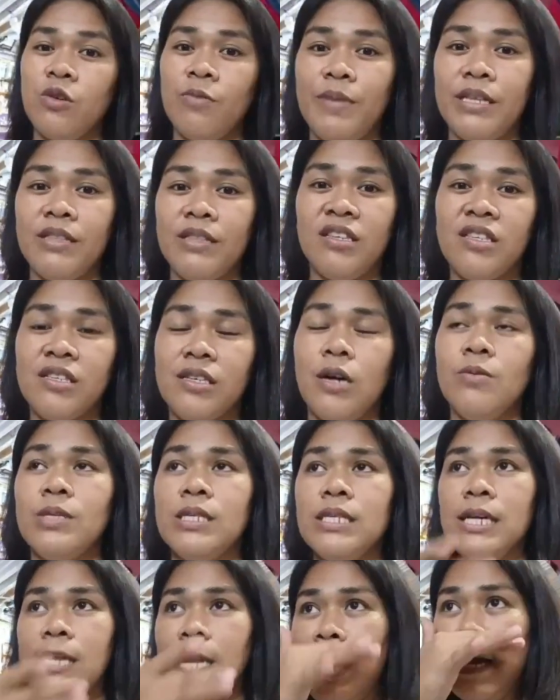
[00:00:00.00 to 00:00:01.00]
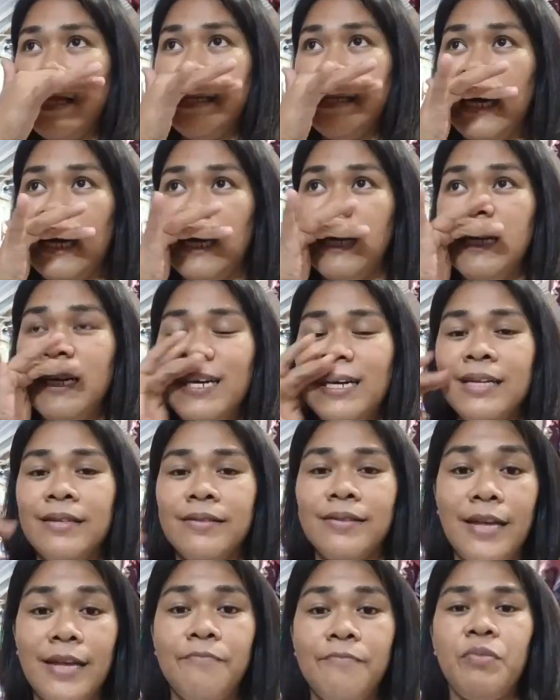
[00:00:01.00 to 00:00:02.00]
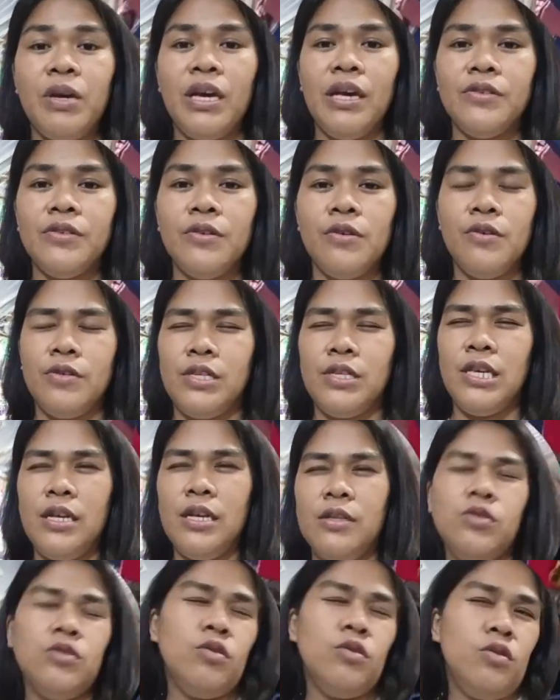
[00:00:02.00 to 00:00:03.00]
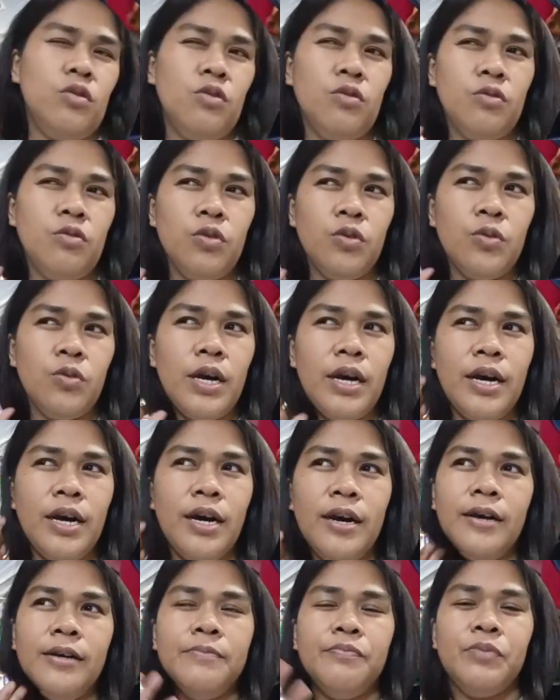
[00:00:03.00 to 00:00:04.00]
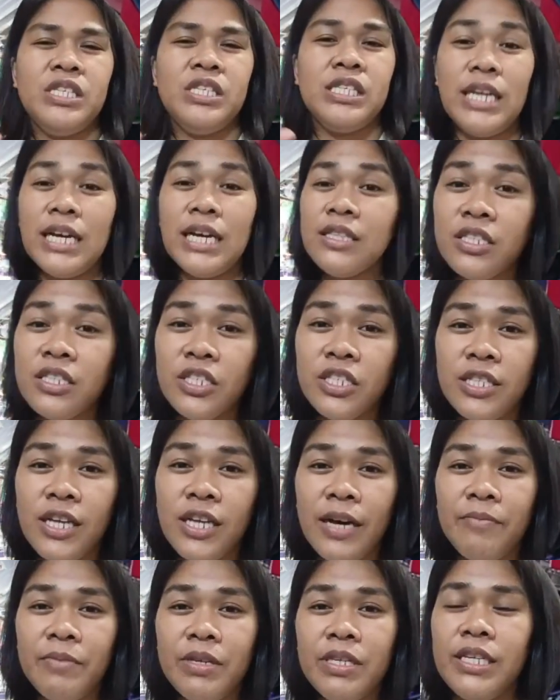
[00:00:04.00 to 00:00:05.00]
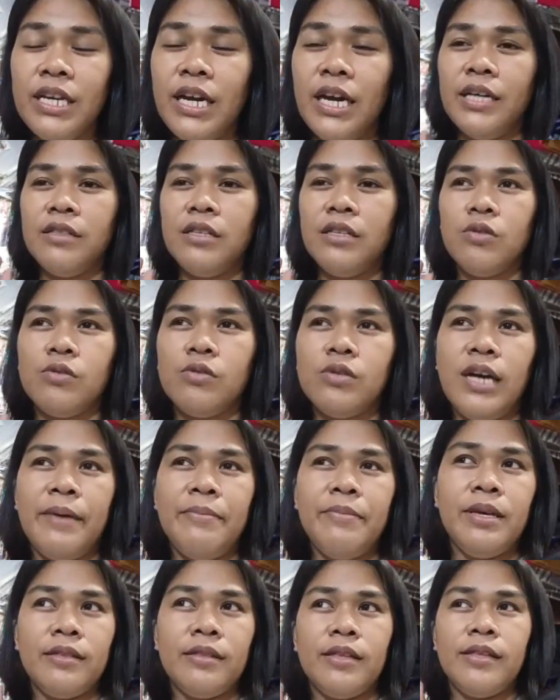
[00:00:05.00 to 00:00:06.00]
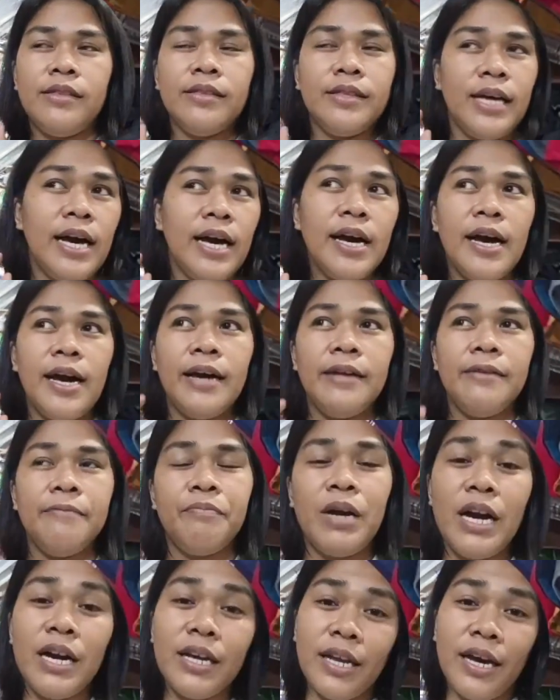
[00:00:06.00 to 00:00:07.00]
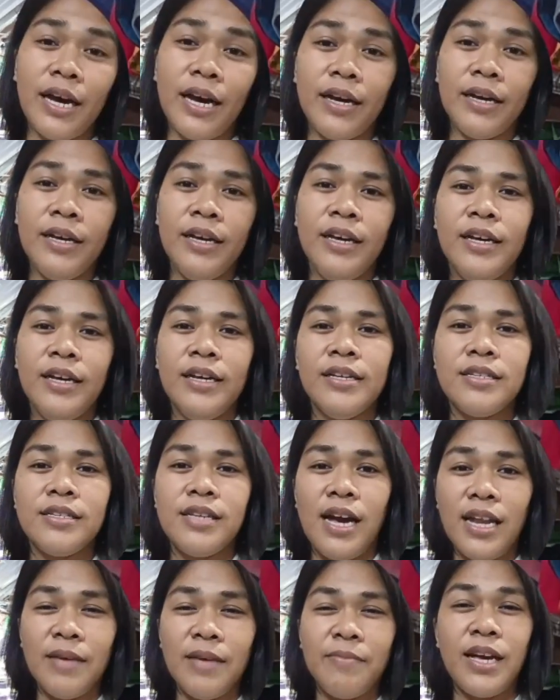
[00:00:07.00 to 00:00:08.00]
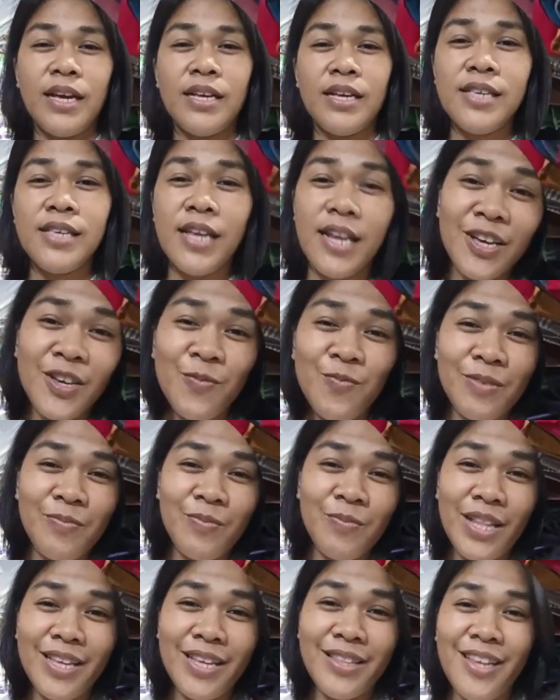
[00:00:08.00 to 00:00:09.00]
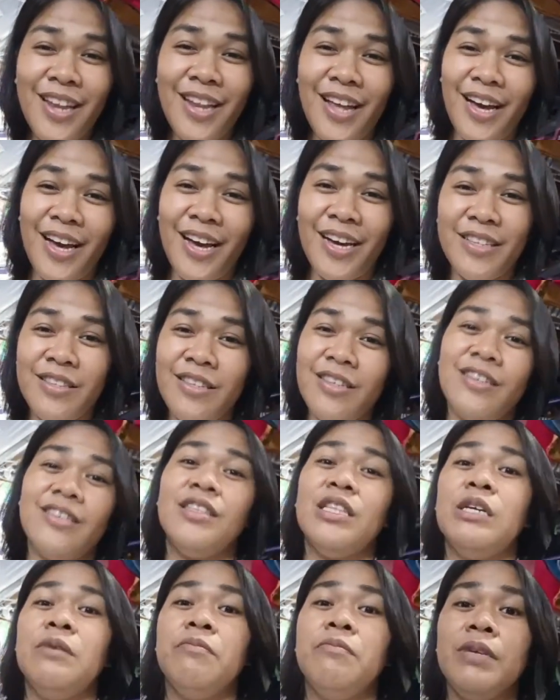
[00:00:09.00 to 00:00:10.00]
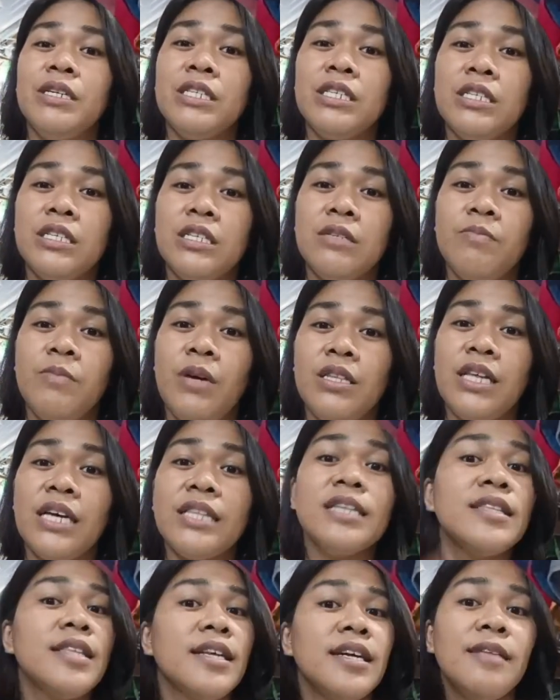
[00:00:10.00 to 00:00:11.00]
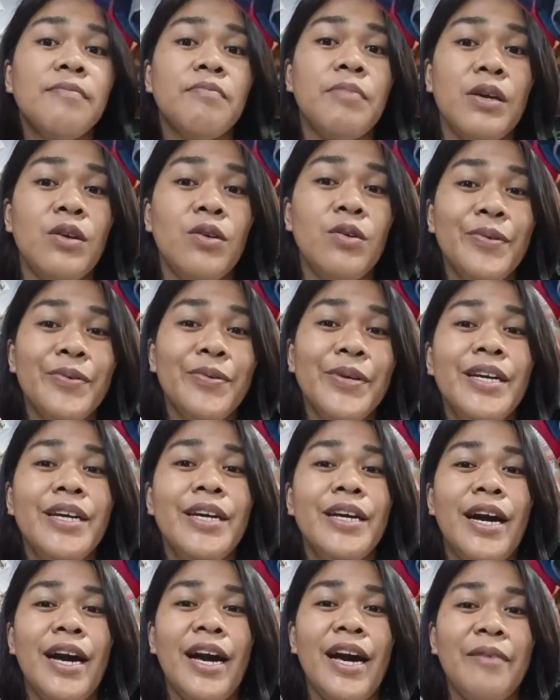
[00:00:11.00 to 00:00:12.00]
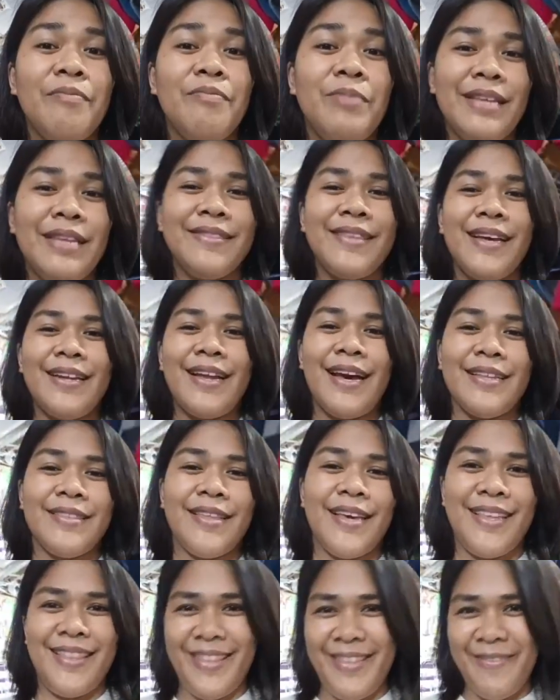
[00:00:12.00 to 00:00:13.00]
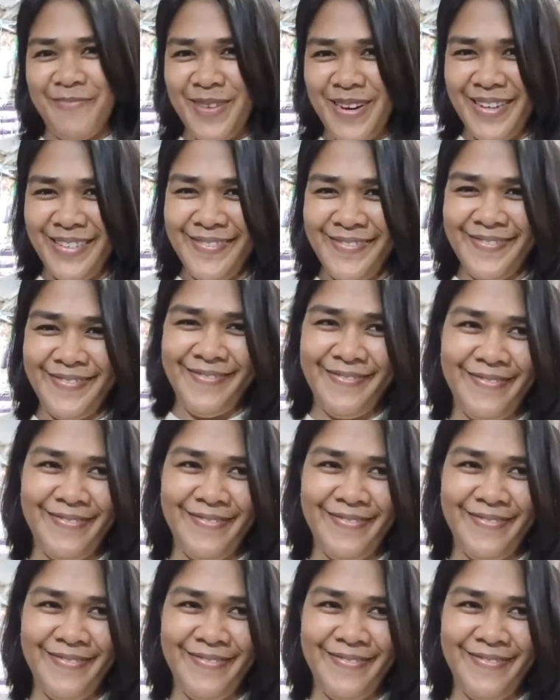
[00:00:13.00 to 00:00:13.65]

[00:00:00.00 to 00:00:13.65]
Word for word: So, may discount sila na 10 pesos. Yan. So, um, strategy namin yan dito sa aming tindahan para sa halip na isa lang yung bibili nila, di, mas madadagdagan pa yung uh, benta natin, di ba?